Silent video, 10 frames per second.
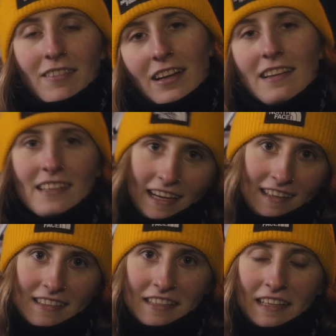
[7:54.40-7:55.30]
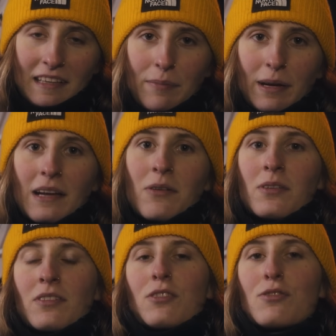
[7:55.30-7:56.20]
Wir waren jetzt den ganzen Tag dabei,
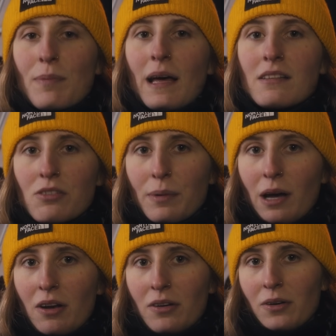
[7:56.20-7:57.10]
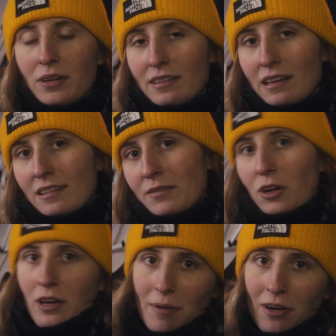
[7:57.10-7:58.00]
unsere Schubladen zu bauen und da sind wir
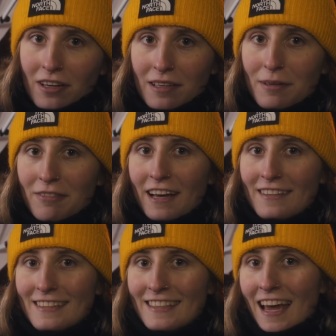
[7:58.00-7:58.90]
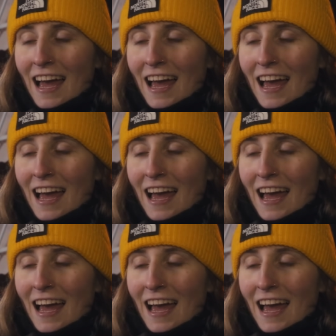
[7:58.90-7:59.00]
noch immer noch nicht mit fertig.